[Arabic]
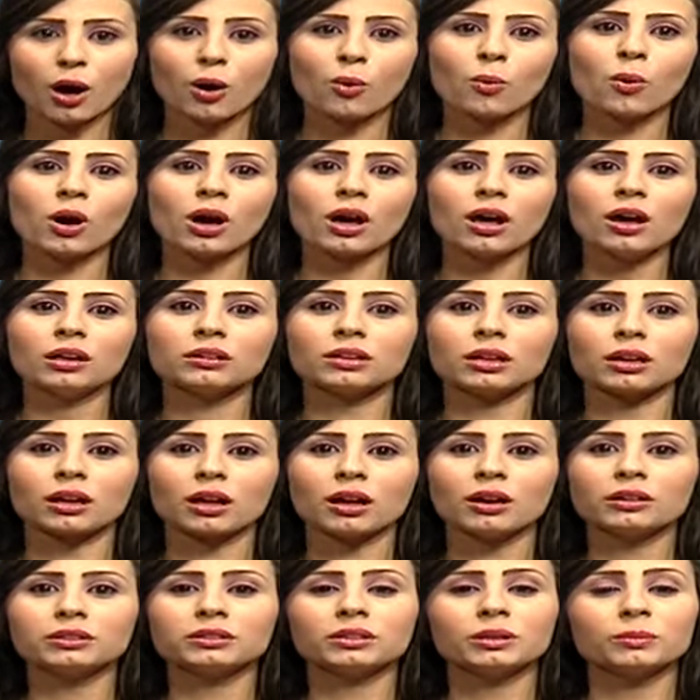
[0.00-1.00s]
وقال
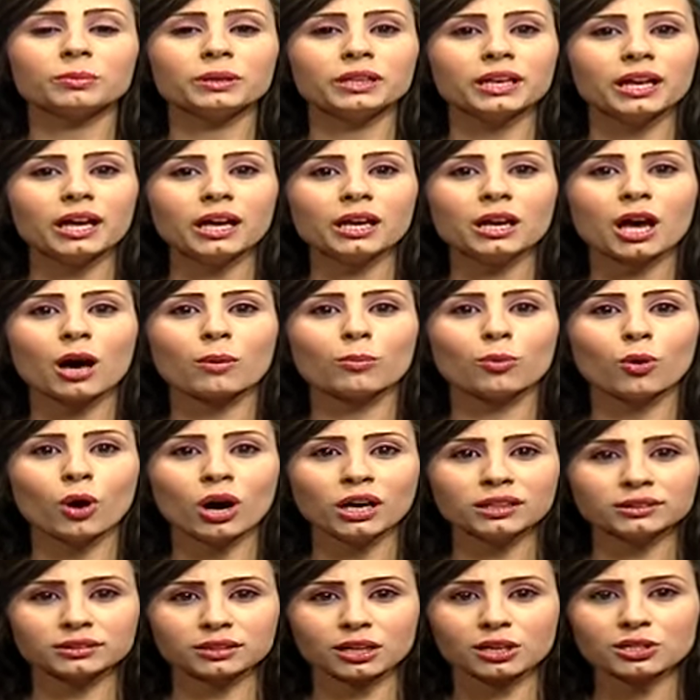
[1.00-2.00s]
القاضي بلال أبو
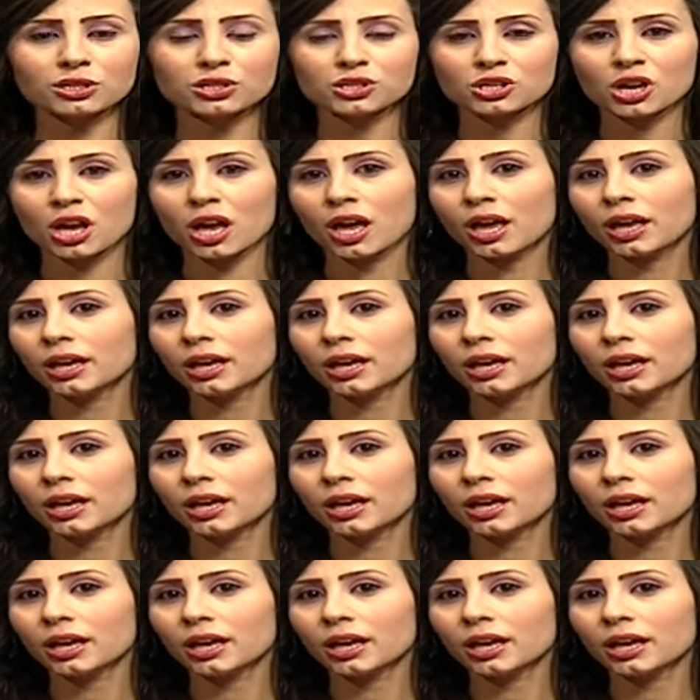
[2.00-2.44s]
هنطش